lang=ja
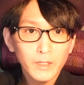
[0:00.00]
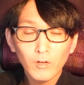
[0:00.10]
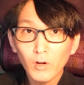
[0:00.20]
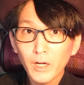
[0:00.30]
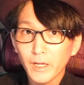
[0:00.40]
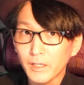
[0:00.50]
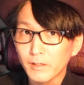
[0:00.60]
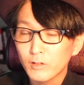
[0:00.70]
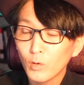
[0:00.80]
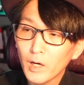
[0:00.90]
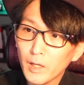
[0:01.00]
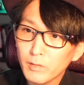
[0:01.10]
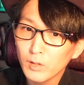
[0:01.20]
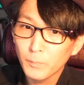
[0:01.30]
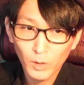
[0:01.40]
今回紹介
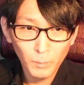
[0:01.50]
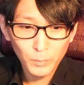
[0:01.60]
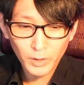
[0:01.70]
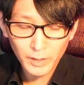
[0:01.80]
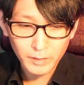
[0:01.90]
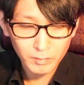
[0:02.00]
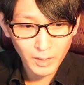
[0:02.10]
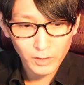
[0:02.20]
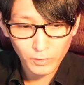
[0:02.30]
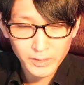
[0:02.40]
するプロンプトなんですけれど、